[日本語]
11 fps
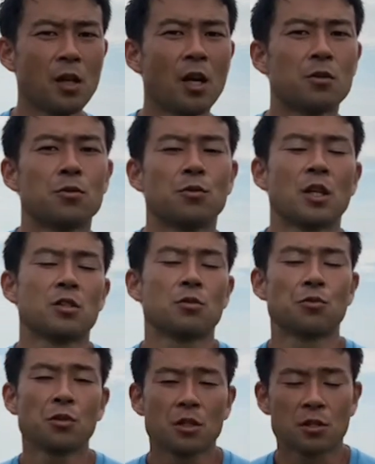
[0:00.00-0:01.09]
にある方の足を
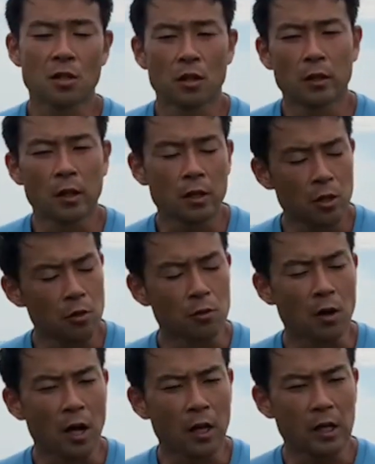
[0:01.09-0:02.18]
どうやって使っていけるの
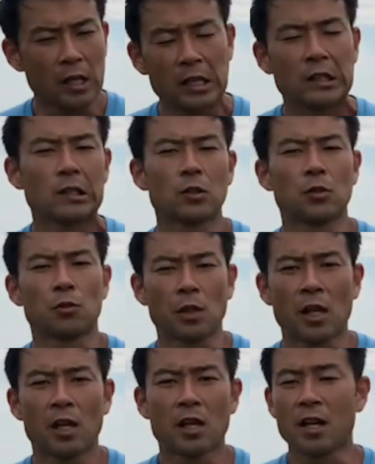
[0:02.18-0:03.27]
がいいかなっていうのを
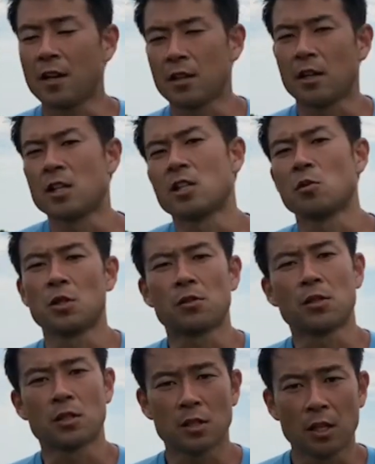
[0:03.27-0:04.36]
ね、考えながらやってみてく
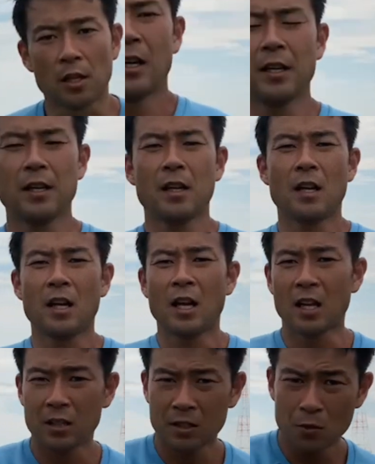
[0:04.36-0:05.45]
ださい。はい。
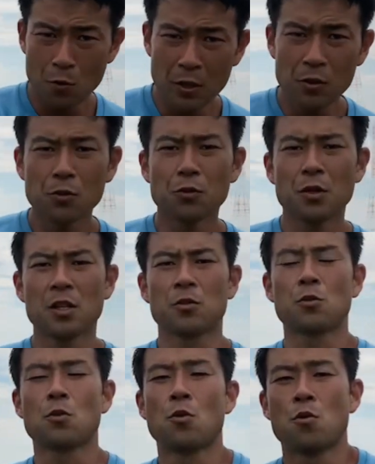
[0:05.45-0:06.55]
8個目のトレーニング
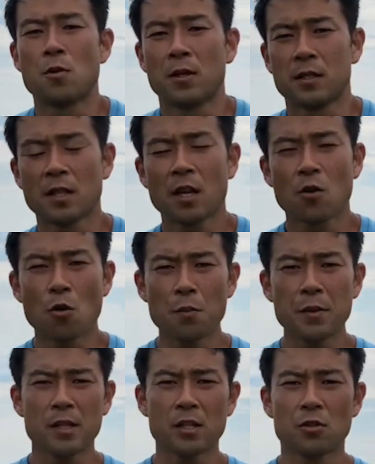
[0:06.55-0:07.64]
の方法はですね、
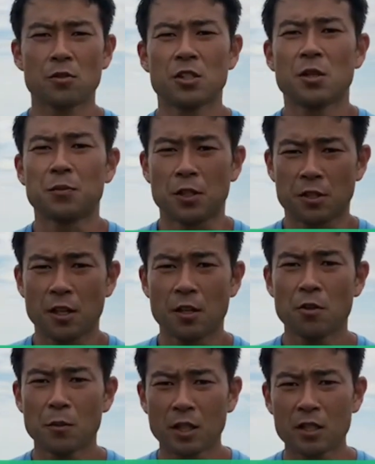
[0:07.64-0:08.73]
コンビネーションジャンプですね。
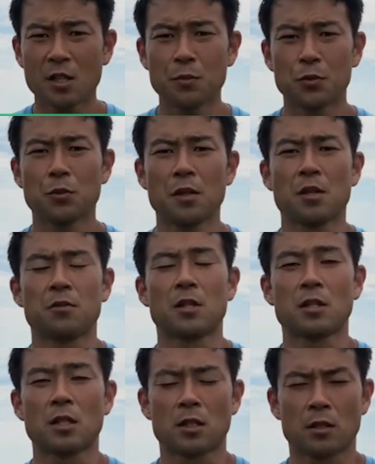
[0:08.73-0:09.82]
これまたジャンプトレーニングなんです。